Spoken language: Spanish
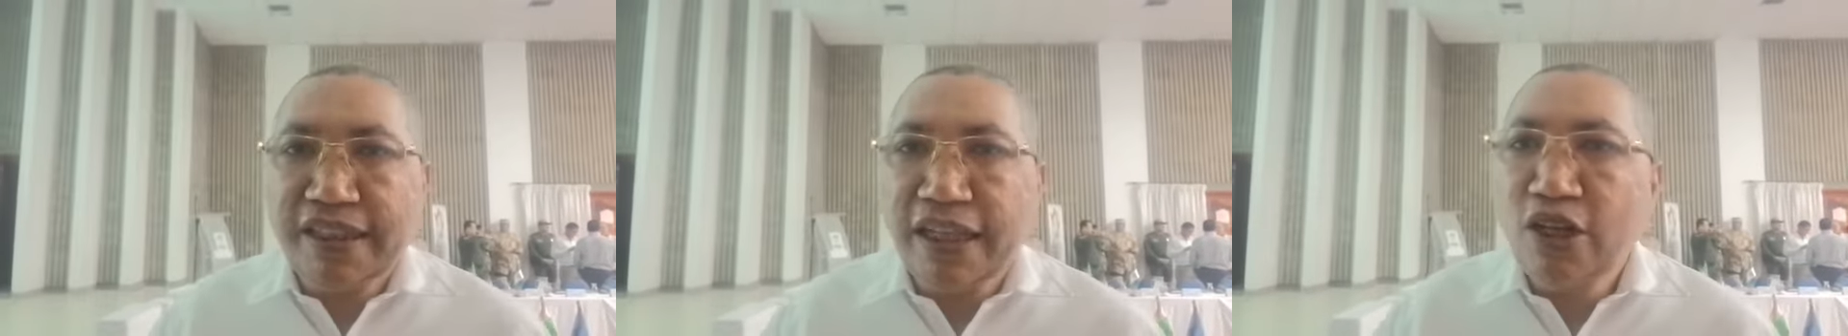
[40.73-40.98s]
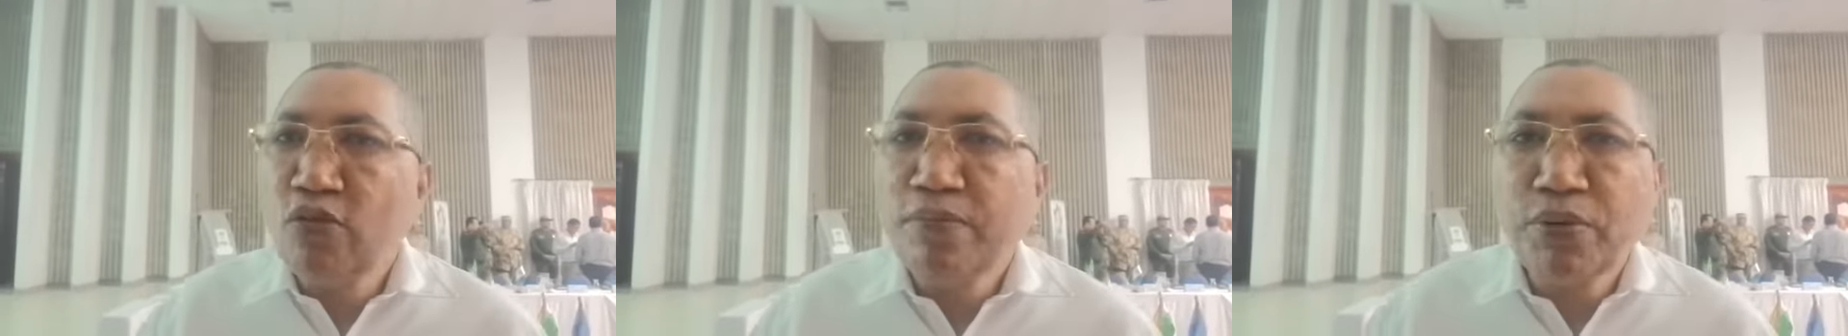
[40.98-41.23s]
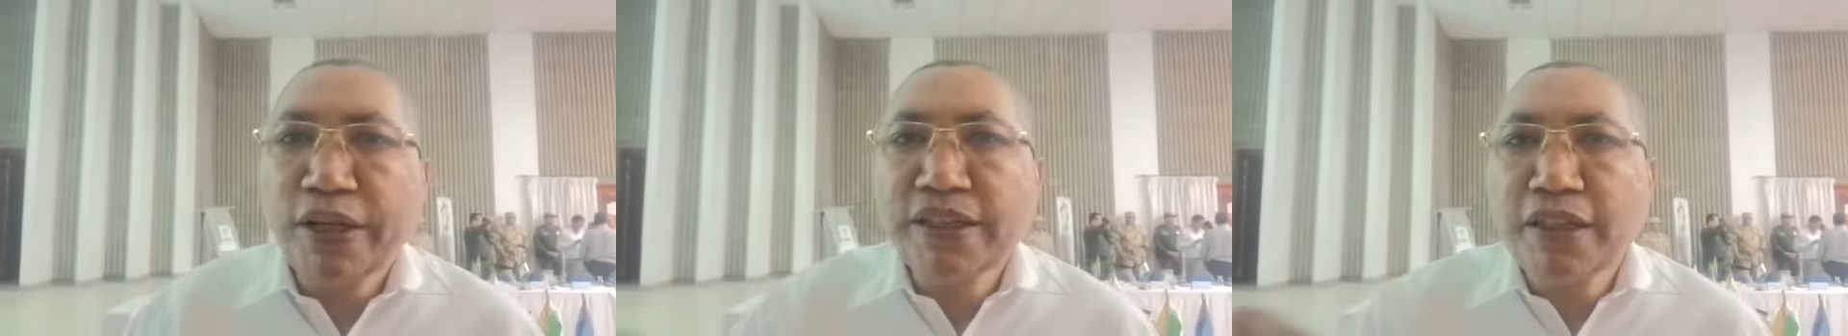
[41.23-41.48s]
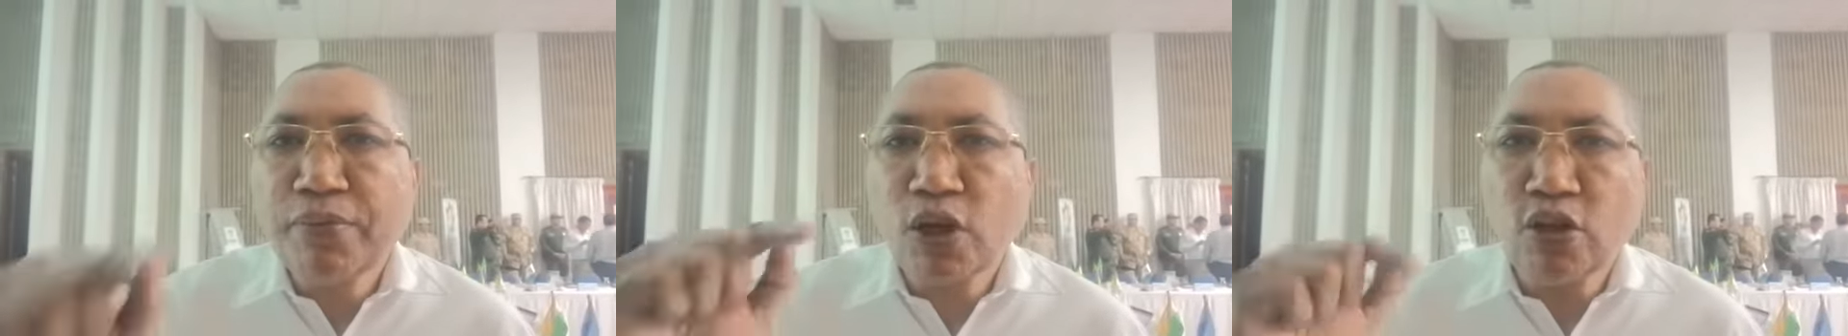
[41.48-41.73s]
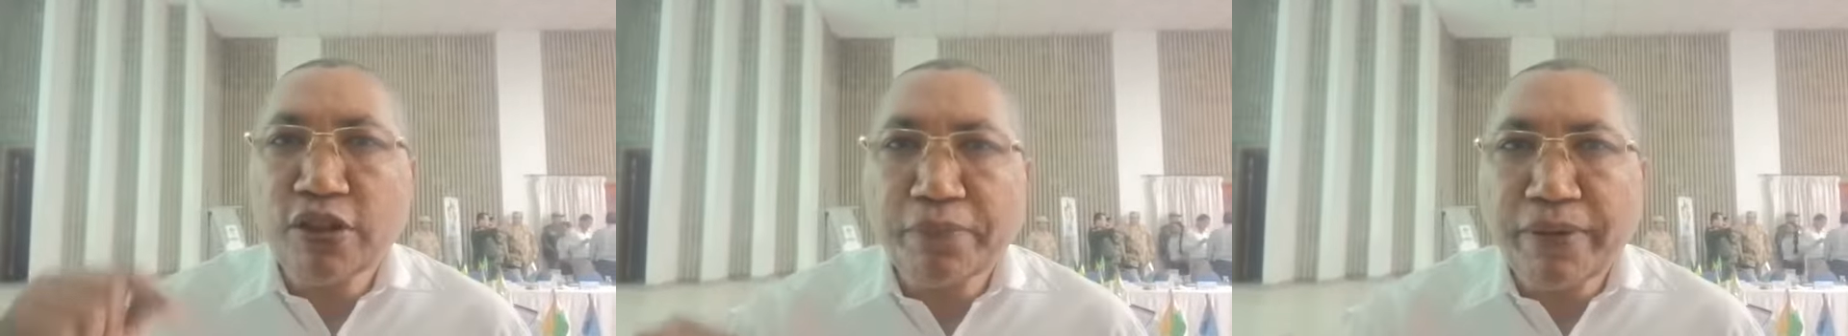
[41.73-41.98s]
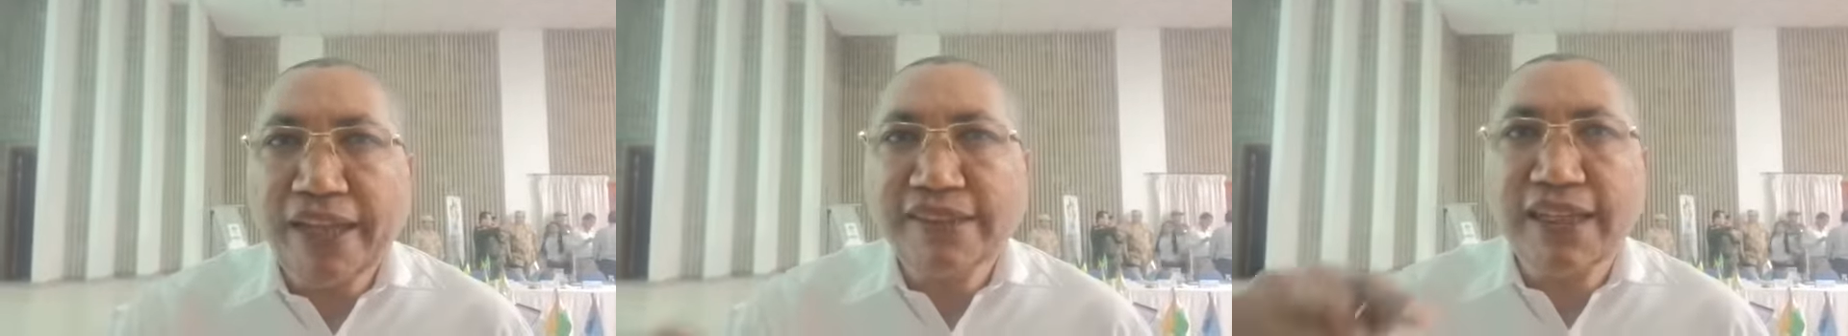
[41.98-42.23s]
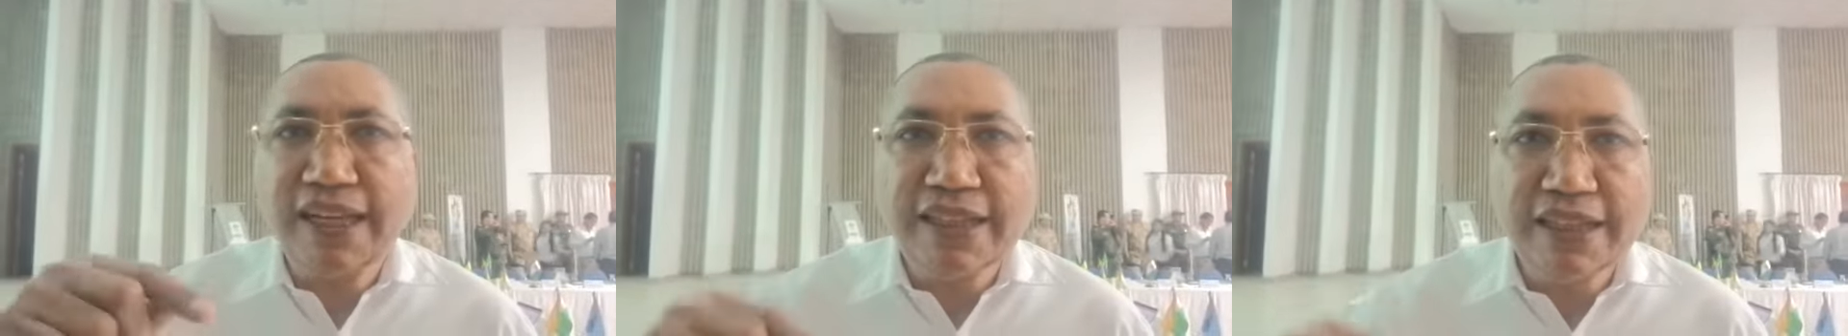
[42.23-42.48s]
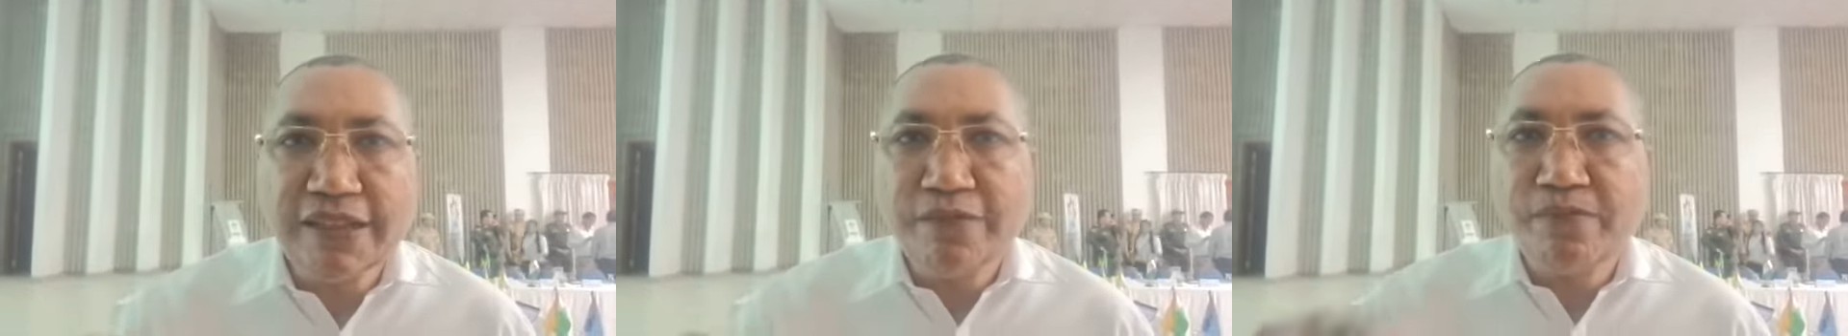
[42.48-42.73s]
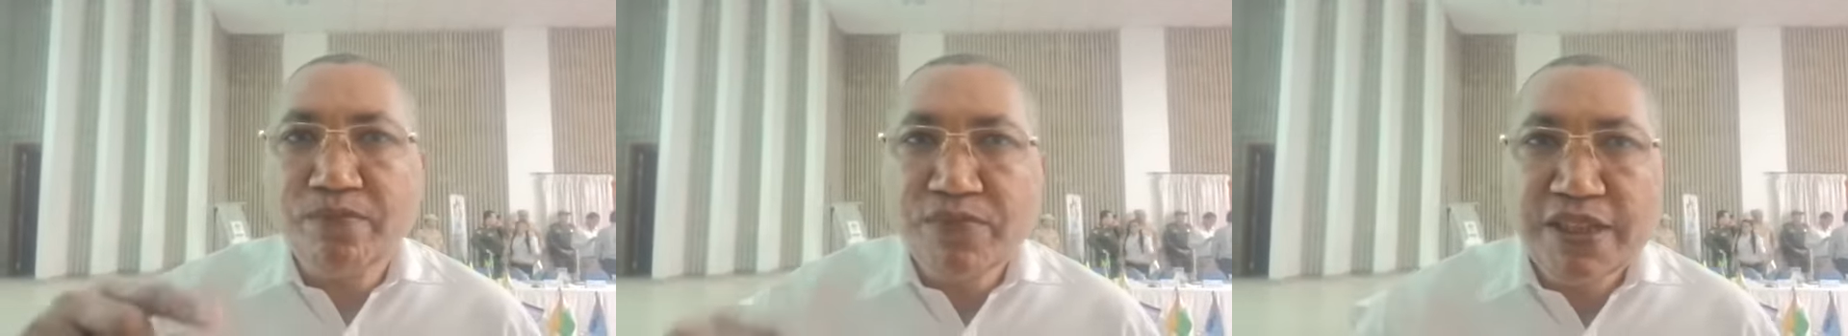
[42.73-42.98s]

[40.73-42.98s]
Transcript: que tiene un puente por donde pasan y,